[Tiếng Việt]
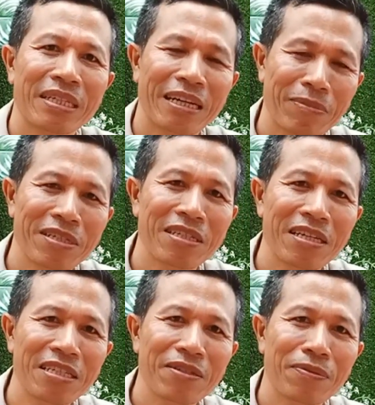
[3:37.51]
cảm thấy
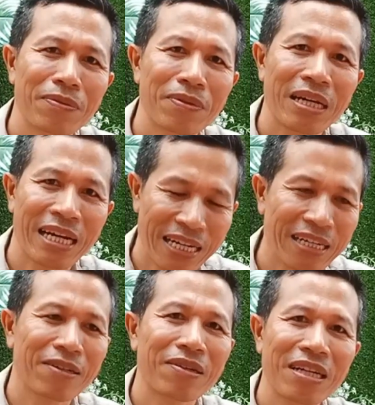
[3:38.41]
dễ chịu à
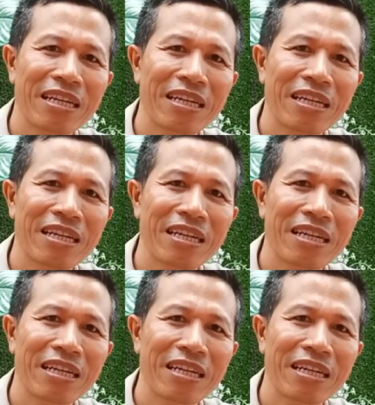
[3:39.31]
cái đó